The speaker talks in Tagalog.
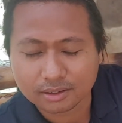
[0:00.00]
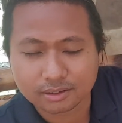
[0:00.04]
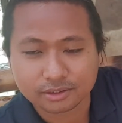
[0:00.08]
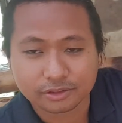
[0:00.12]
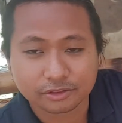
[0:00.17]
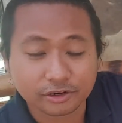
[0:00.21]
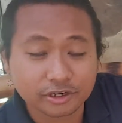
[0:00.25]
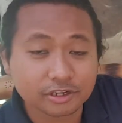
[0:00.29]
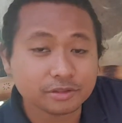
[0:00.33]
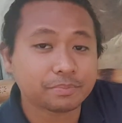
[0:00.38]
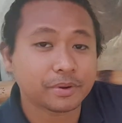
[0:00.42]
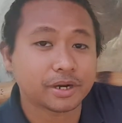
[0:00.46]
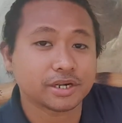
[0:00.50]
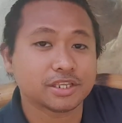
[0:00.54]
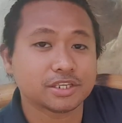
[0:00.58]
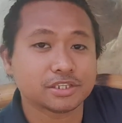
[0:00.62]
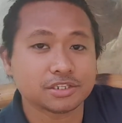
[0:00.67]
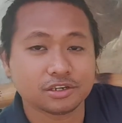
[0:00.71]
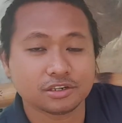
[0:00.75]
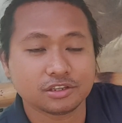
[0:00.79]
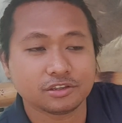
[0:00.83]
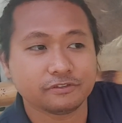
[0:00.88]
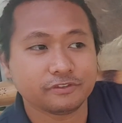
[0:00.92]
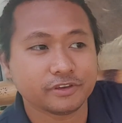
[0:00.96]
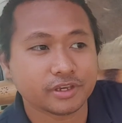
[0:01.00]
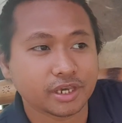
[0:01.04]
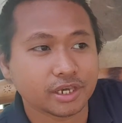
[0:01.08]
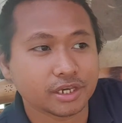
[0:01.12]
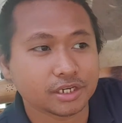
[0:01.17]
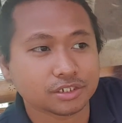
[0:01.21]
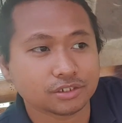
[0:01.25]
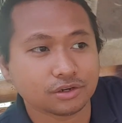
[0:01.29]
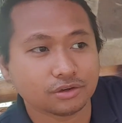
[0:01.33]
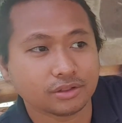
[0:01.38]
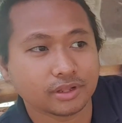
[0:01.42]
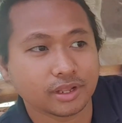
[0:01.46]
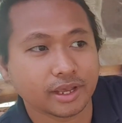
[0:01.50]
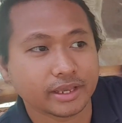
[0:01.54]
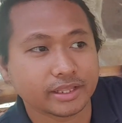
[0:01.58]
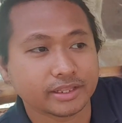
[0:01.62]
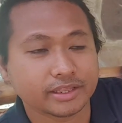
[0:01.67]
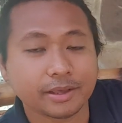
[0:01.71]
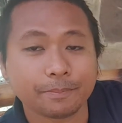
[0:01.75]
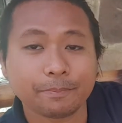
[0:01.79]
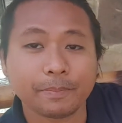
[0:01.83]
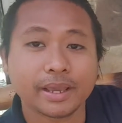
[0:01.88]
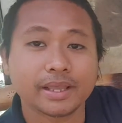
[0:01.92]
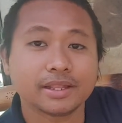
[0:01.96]
third party certification ay
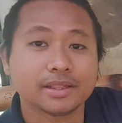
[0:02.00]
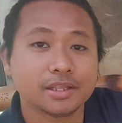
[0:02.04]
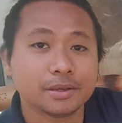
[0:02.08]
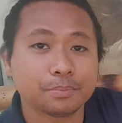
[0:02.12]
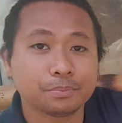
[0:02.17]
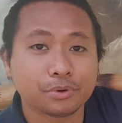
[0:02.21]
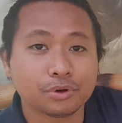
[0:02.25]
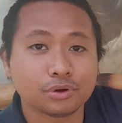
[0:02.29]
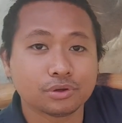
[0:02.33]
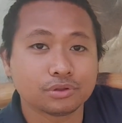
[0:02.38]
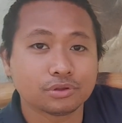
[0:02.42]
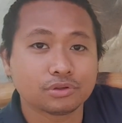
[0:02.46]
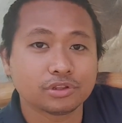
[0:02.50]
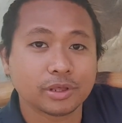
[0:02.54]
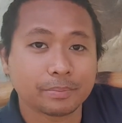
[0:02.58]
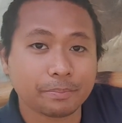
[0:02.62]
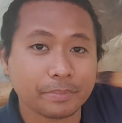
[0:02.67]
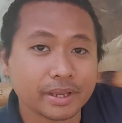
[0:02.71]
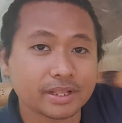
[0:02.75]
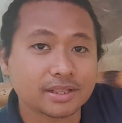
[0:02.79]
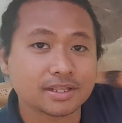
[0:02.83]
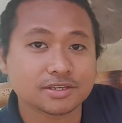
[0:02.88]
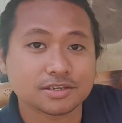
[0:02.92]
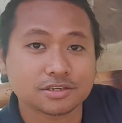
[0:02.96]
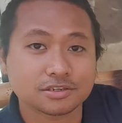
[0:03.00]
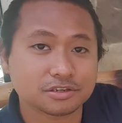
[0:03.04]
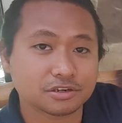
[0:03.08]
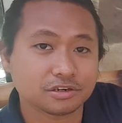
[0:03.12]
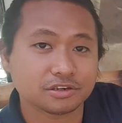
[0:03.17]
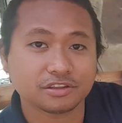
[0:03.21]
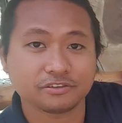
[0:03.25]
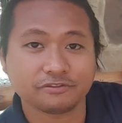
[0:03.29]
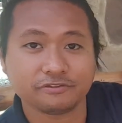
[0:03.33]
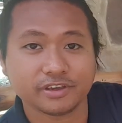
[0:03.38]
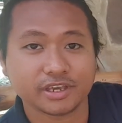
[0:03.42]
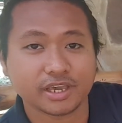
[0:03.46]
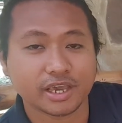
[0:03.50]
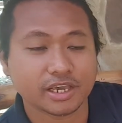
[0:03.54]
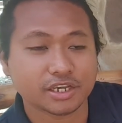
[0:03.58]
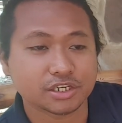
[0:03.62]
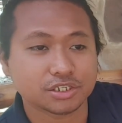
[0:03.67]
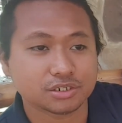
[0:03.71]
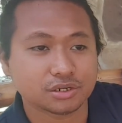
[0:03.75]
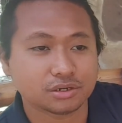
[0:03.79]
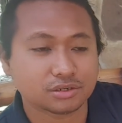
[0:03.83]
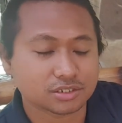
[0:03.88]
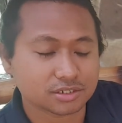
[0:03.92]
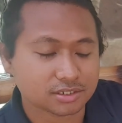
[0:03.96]
depende po, no, depende sa
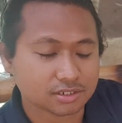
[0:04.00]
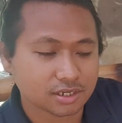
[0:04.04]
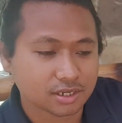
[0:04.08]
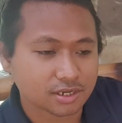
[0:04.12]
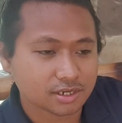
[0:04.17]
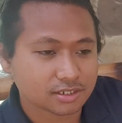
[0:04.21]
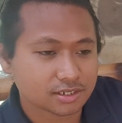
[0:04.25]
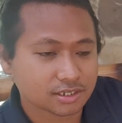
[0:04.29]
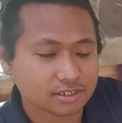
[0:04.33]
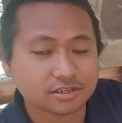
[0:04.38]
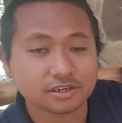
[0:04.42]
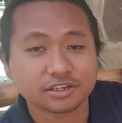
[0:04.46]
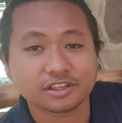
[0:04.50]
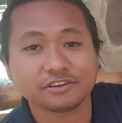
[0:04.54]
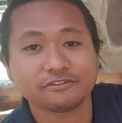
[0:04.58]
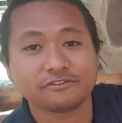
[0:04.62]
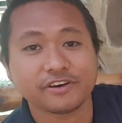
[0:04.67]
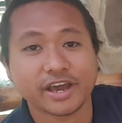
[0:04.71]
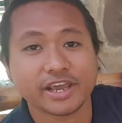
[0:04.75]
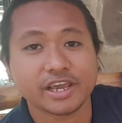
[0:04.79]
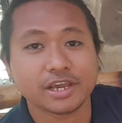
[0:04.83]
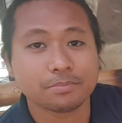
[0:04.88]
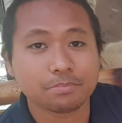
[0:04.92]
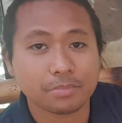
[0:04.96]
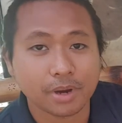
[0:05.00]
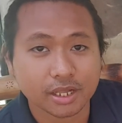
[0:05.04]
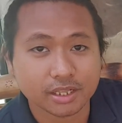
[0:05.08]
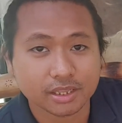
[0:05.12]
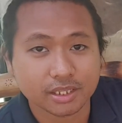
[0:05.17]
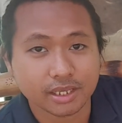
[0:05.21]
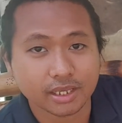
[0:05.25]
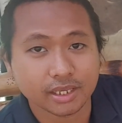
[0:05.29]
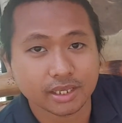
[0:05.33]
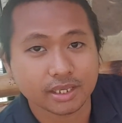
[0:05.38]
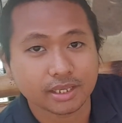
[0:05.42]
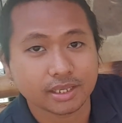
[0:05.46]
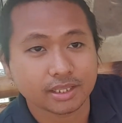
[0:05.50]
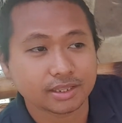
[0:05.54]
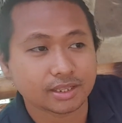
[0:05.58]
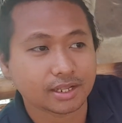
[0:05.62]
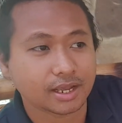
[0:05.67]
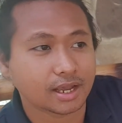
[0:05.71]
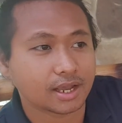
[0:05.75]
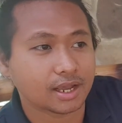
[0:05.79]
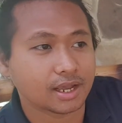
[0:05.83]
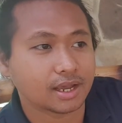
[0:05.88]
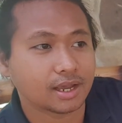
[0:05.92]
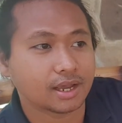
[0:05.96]
certification, sa certifying body
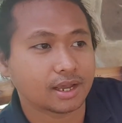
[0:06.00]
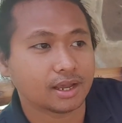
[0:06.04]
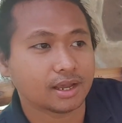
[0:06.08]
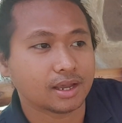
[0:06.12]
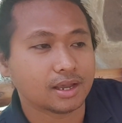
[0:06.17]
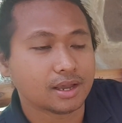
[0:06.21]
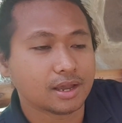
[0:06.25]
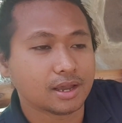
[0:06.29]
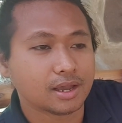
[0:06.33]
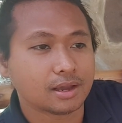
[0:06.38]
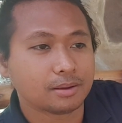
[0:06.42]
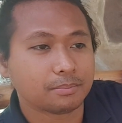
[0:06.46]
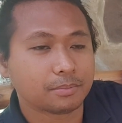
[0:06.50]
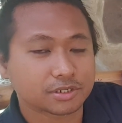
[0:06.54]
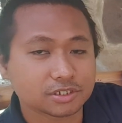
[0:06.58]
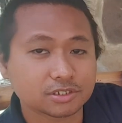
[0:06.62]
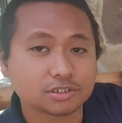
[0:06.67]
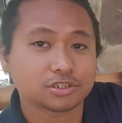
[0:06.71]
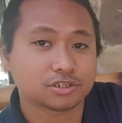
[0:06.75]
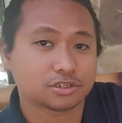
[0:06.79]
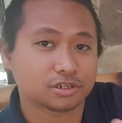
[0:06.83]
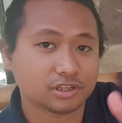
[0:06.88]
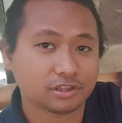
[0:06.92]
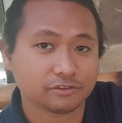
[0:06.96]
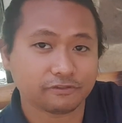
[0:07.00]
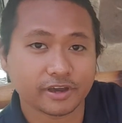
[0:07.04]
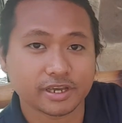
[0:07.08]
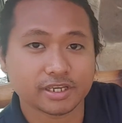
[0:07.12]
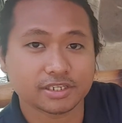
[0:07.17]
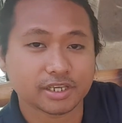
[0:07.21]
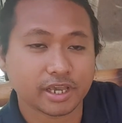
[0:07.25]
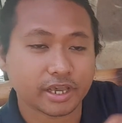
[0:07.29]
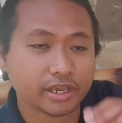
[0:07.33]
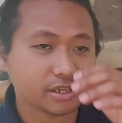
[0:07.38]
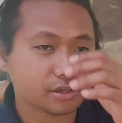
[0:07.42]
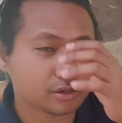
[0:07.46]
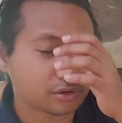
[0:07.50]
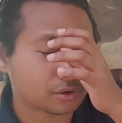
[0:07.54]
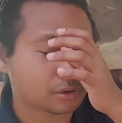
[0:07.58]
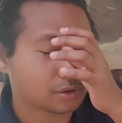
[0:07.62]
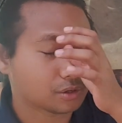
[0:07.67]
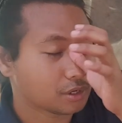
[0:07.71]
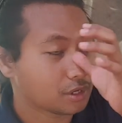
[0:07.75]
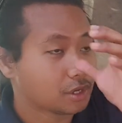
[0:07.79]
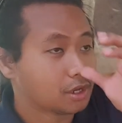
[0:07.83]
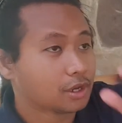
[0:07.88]
na magsisertify sa inyo.